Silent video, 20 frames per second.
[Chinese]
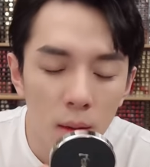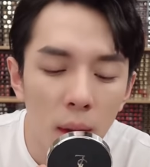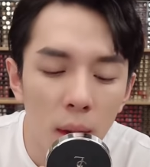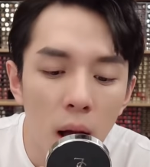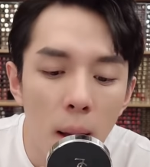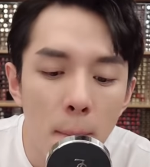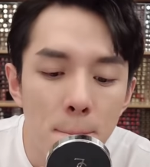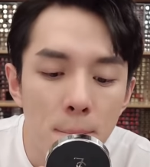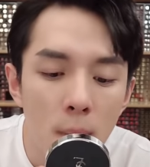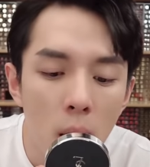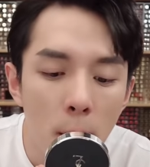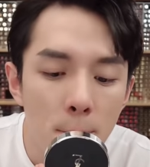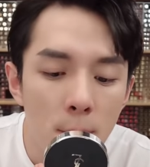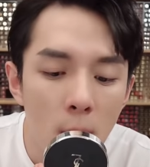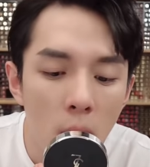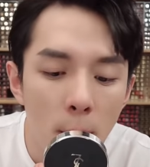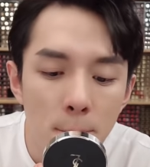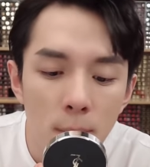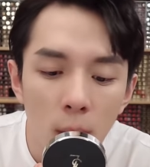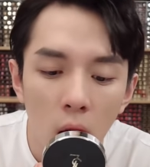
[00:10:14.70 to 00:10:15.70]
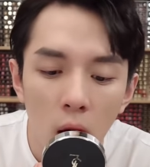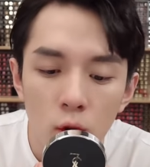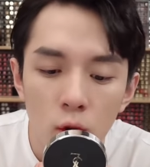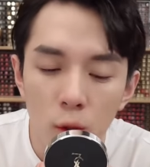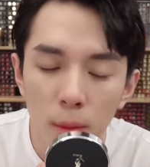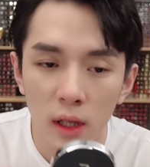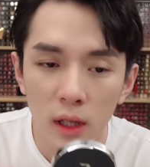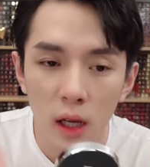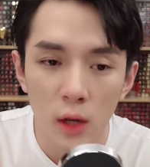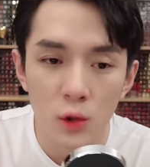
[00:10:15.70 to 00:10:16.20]
可以吗？就应该出一个，
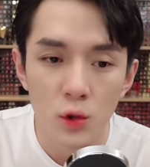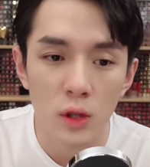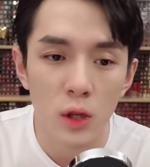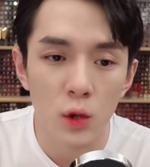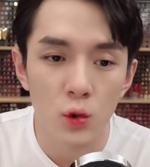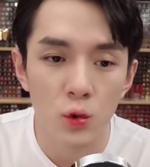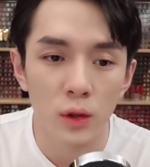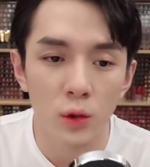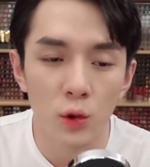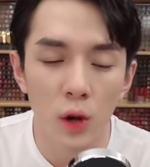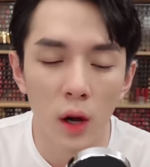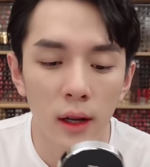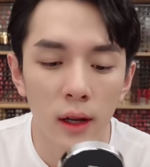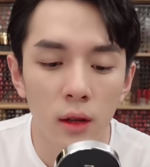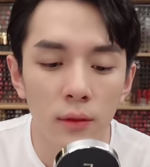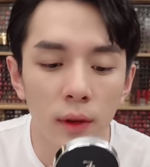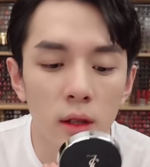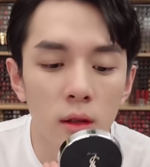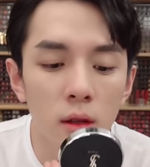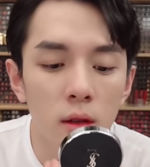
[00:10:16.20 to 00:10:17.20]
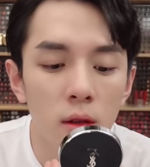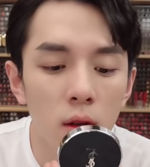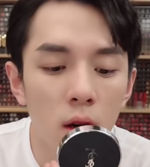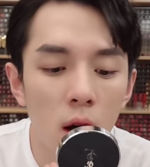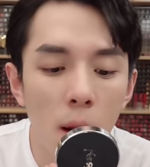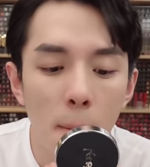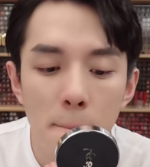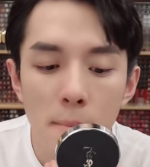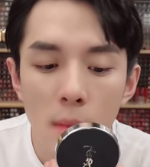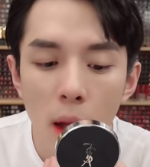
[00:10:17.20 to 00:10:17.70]
就帮大家选择出最好看的番茄
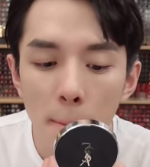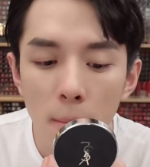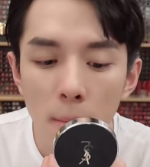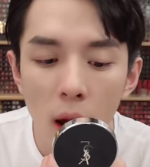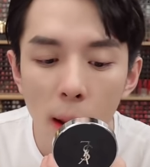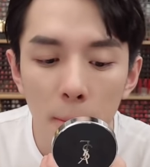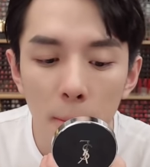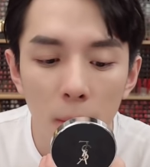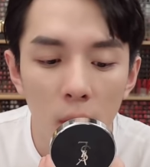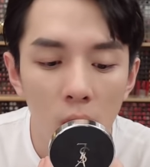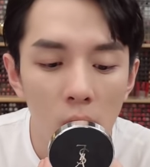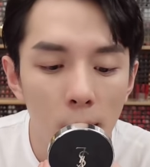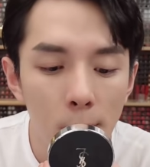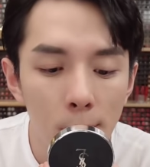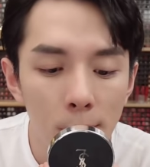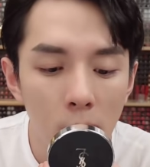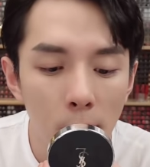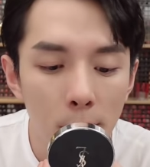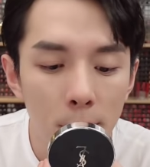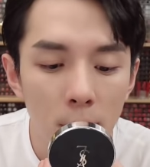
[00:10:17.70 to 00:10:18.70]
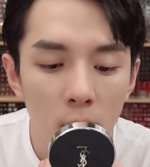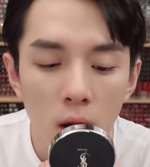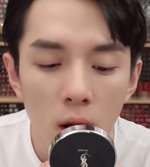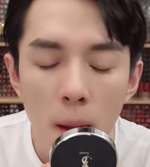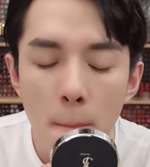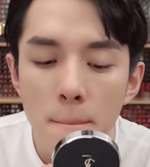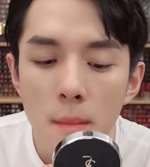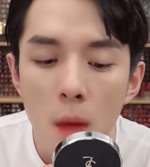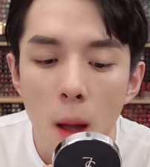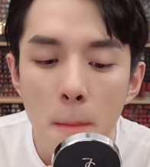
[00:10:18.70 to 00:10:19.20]
色，就就出一个棕
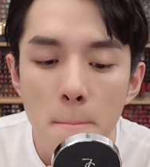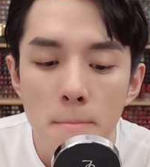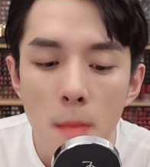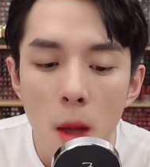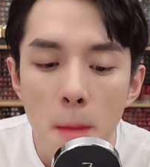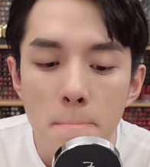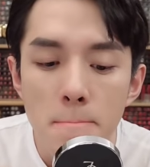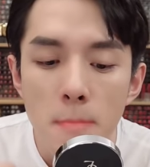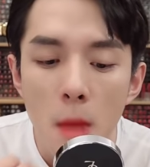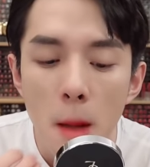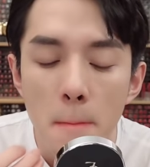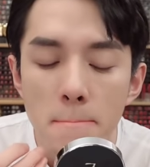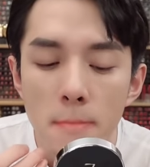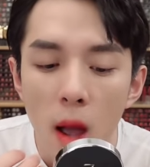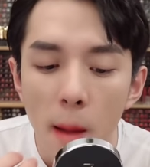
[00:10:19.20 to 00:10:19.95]
红色系。